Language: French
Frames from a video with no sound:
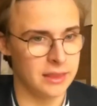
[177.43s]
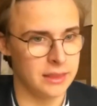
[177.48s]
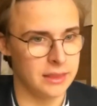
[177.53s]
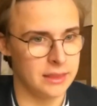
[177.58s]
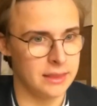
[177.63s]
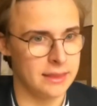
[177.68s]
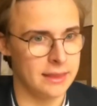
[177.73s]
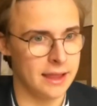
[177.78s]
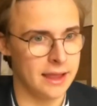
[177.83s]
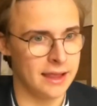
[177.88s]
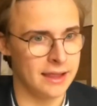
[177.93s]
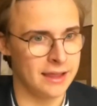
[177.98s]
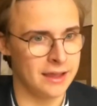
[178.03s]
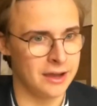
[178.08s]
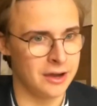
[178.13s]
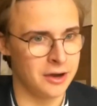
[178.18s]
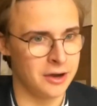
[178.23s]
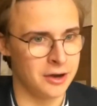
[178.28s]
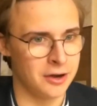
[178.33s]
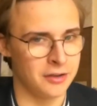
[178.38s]

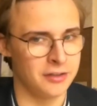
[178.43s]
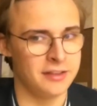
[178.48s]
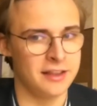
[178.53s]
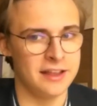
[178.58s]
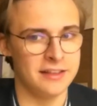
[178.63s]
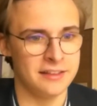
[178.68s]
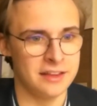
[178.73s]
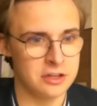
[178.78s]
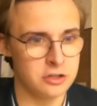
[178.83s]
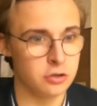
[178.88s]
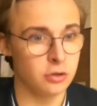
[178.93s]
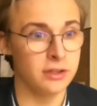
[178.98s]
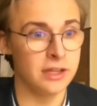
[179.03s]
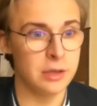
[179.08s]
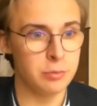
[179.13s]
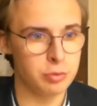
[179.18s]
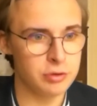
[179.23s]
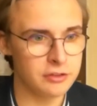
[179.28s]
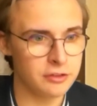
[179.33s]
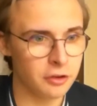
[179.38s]
D'accord, ça a été une journée
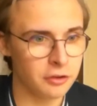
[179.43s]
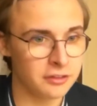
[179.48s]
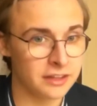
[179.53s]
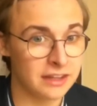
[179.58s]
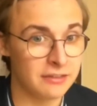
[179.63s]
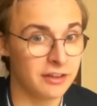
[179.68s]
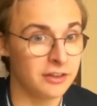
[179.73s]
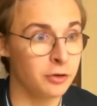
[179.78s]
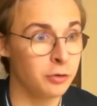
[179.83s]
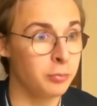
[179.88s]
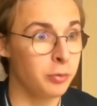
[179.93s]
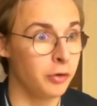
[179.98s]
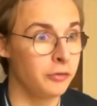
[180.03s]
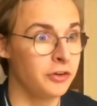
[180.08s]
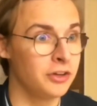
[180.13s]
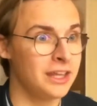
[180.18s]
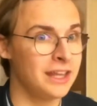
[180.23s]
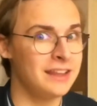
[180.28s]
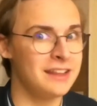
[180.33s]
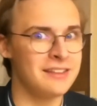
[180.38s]
épuisante qui va donc
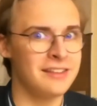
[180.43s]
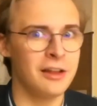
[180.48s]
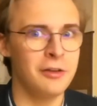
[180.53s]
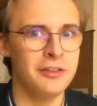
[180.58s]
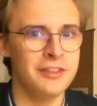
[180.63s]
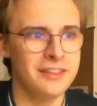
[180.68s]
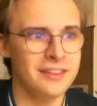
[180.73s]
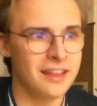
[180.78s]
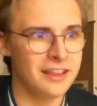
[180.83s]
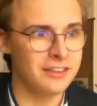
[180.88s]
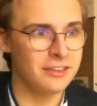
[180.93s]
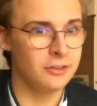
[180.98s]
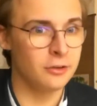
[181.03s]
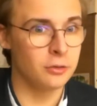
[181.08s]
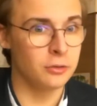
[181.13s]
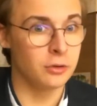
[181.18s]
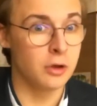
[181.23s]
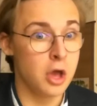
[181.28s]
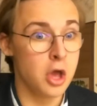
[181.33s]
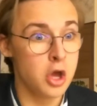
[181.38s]
provoquer des
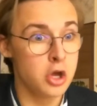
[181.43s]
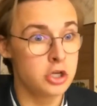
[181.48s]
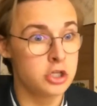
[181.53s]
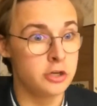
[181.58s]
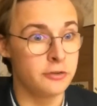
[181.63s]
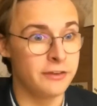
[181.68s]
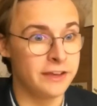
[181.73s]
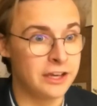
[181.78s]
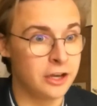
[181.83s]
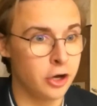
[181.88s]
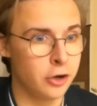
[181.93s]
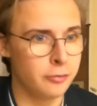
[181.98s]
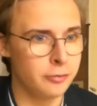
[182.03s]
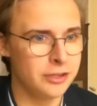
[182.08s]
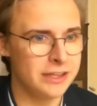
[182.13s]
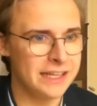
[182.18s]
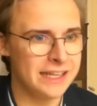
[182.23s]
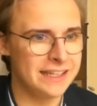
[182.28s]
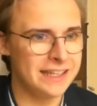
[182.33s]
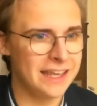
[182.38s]
hallucinations. Je vais
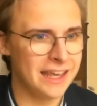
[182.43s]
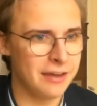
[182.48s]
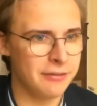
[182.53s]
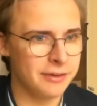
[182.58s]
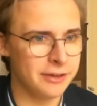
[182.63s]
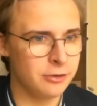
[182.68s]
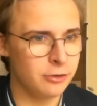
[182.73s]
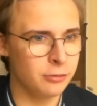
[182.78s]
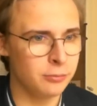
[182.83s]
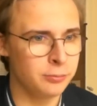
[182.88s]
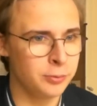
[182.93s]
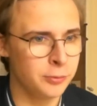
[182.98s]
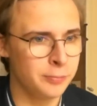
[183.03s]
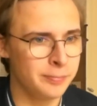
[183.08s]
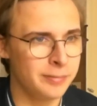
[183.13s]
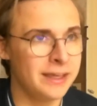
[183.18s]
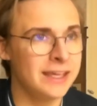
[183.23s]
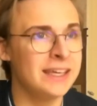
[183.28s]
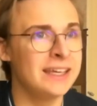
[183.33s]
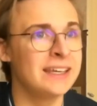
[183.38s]
communiquer avec une
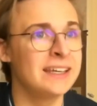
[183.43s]
poupée.